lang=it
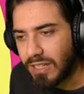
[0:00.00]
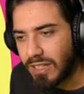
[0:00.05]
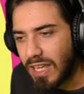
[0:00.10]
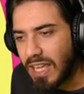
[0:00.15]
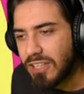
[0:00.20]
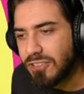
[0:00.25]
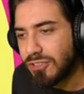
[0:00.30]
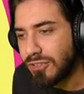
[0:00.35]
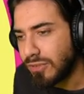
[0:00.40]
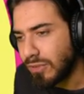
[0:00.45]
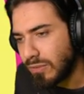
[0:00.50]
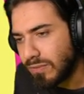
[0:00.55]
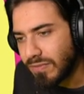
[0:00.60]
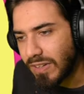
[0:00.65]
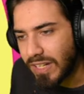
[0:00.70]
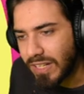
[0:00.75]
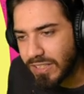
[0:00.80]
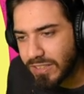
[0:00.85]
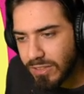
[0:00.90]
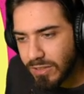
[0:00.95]
e eh, ci sono
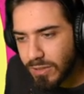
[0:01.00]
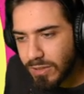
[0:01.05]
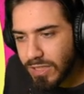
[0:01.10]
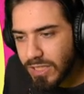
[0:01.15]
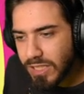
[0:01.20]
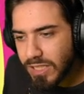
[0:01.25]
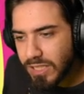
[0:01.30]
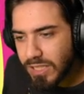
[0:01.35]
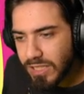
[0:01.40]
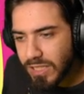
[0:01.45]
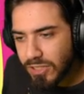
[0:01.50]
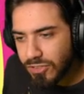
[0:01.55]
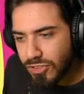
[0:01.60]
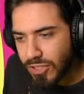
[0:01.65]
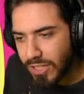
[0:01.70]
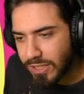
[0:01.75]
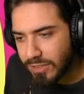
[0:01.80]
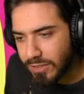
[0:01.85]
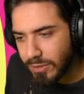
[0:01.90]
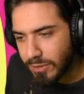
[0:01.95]
varie teorie,
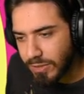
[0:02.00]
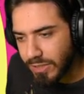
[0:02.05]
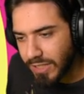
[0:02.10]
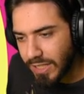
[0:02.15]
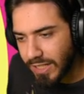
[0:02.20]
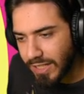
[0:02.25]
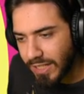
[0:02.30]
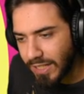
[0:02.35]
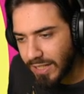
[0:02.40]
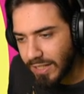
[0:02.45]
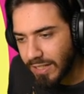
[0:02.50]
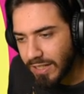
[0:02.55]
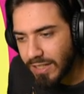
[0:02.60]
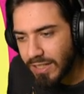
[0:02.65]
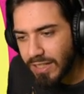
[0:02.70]
c'è la teoria che